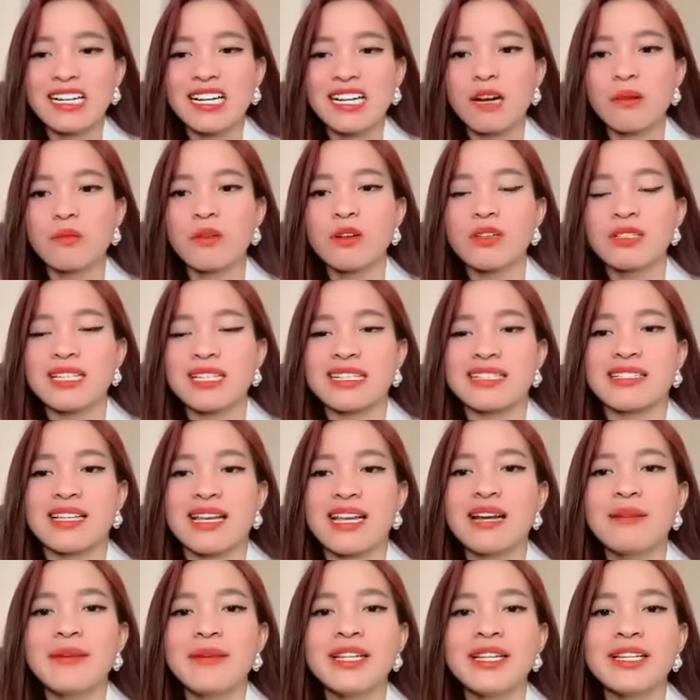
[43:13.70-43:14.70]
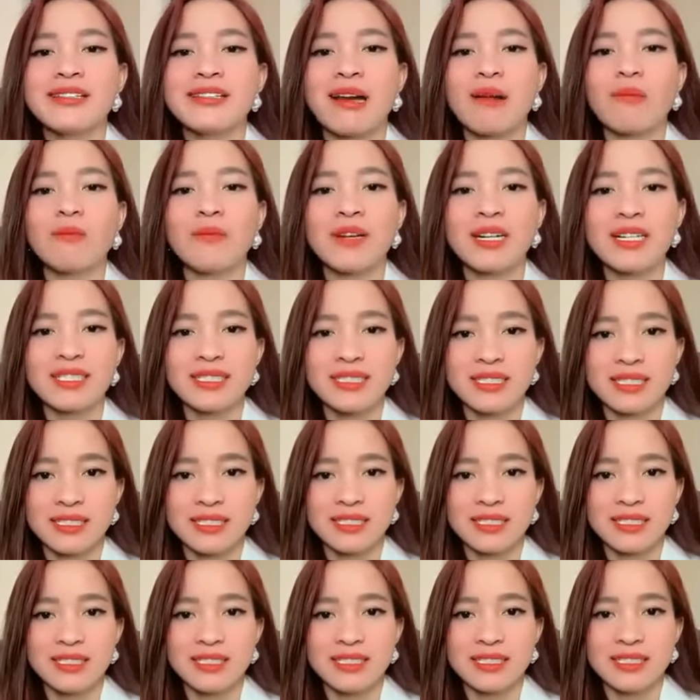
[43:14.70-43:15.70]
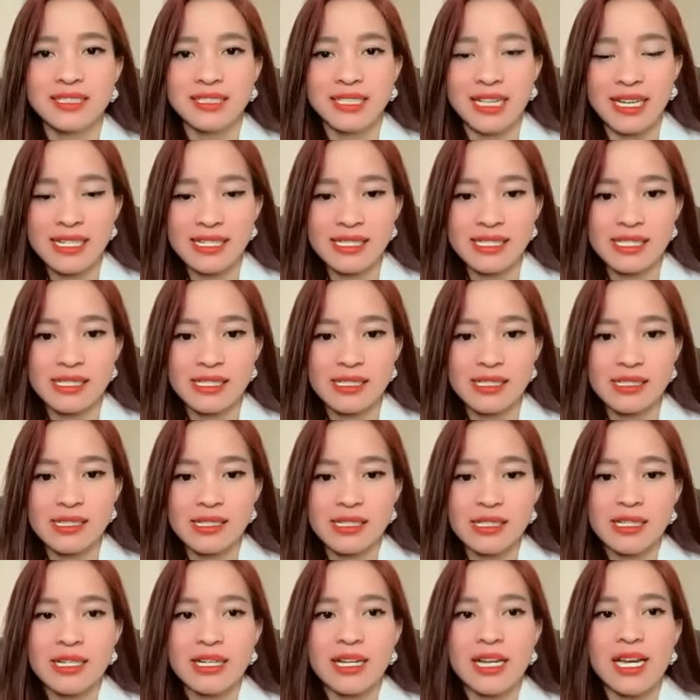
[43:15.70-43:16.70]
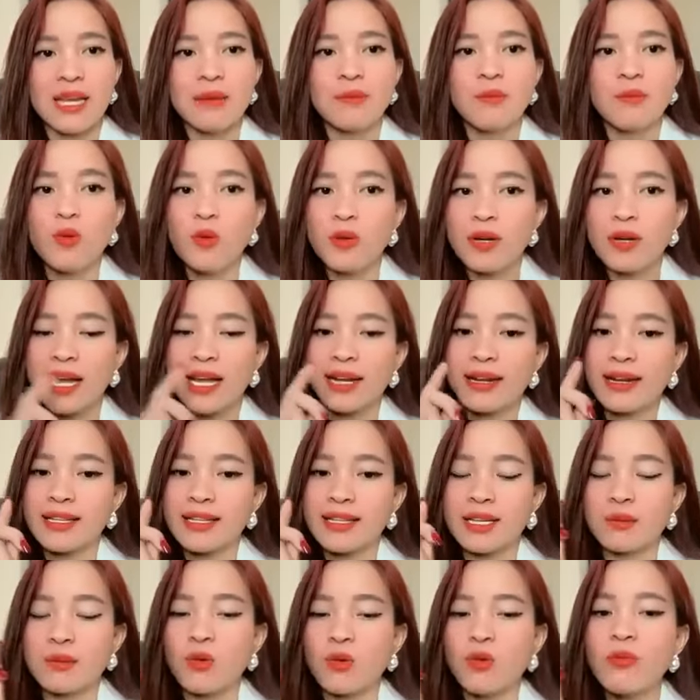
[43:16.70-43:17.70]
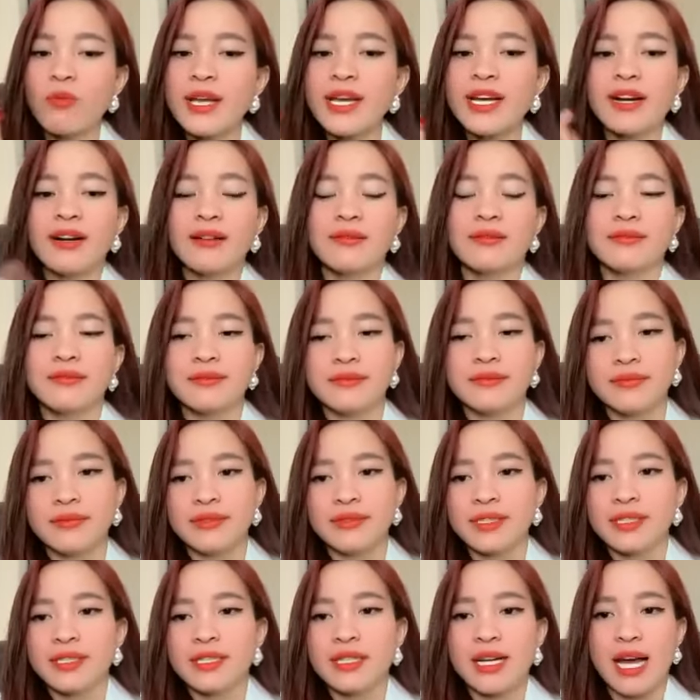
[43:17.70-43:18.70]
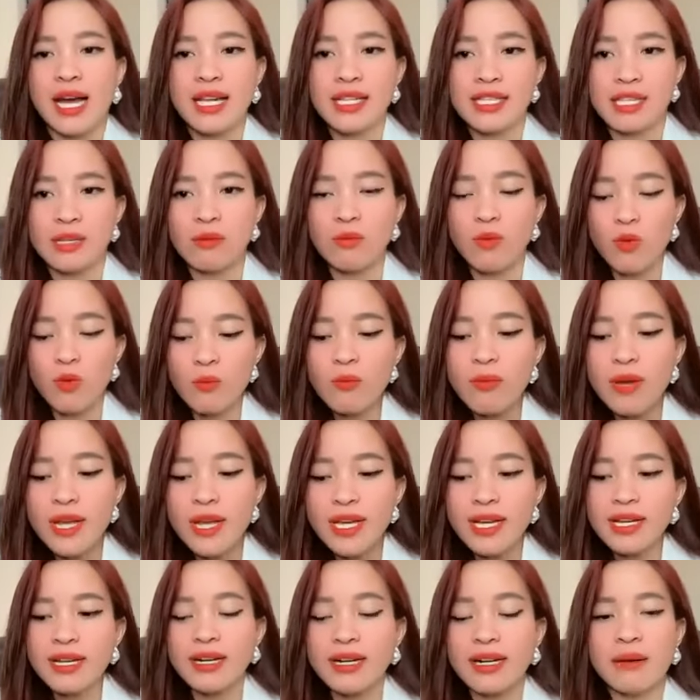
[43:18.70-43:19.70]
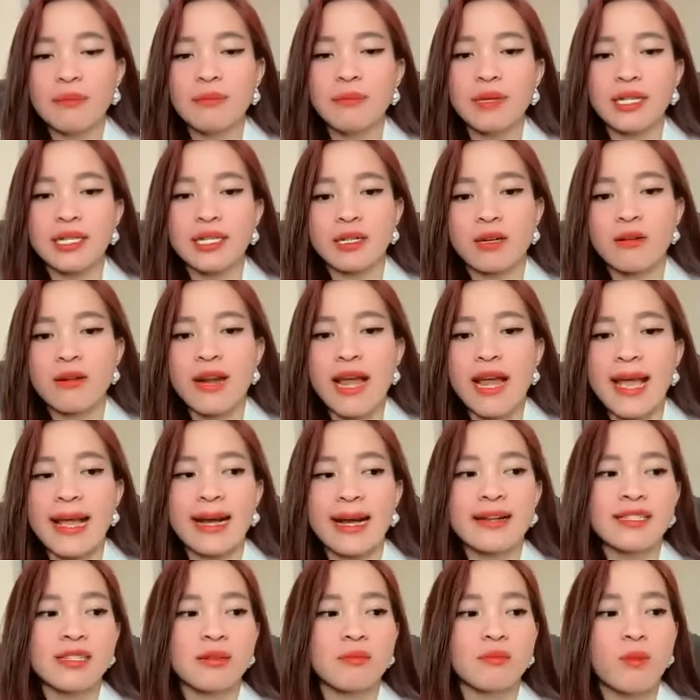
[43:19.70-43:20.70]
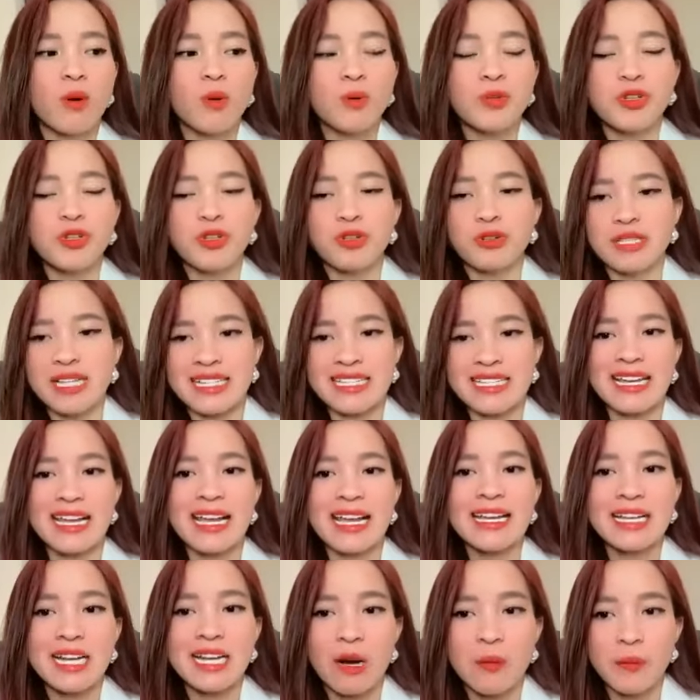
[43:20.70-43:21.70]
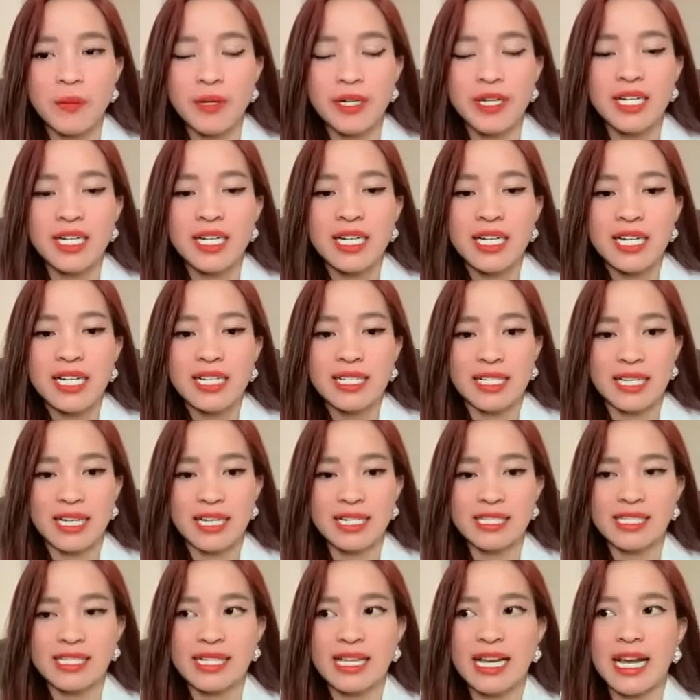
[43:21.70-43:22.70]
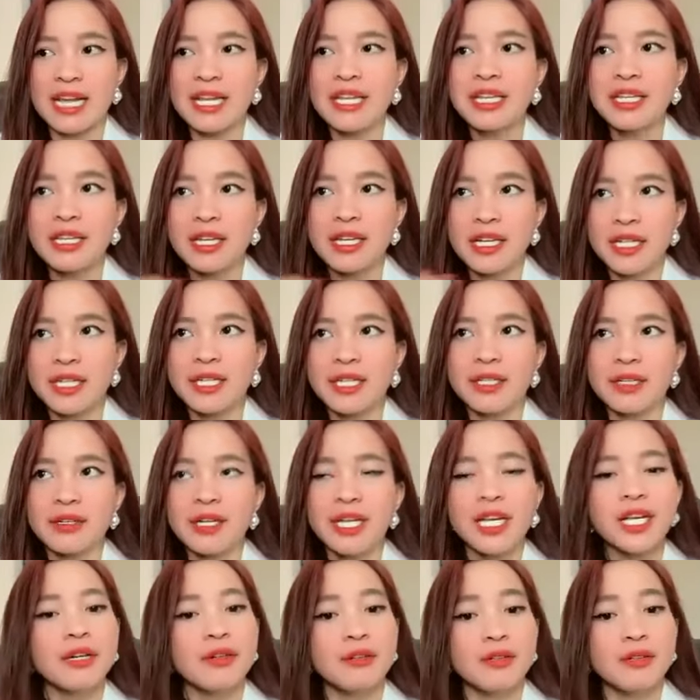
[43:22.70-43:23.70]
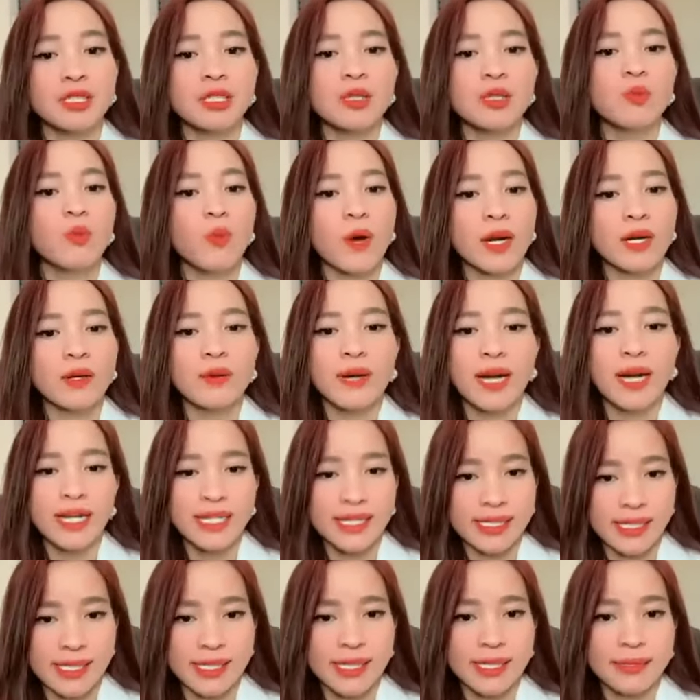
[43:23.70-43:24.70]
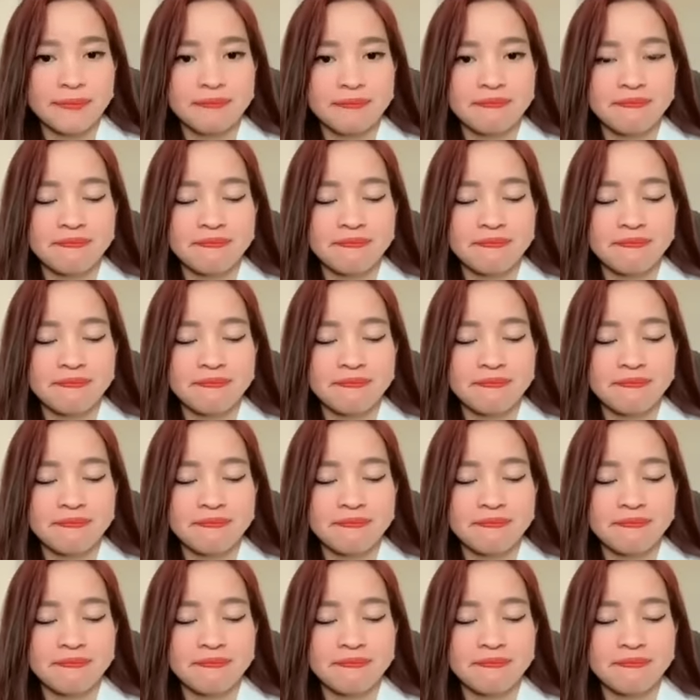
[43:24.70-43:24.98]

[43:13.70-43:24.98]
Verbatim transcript: Không có sạch sẽ ở bên trong á. Yes. Em muốn, anh, anh chị muốn biết không? Anh chị muốn biết là mình có đang ở trong môi trường sạch sẽ hay không á, thì anh chị hãy nhìn những cái người xung quanh của các anh chị á.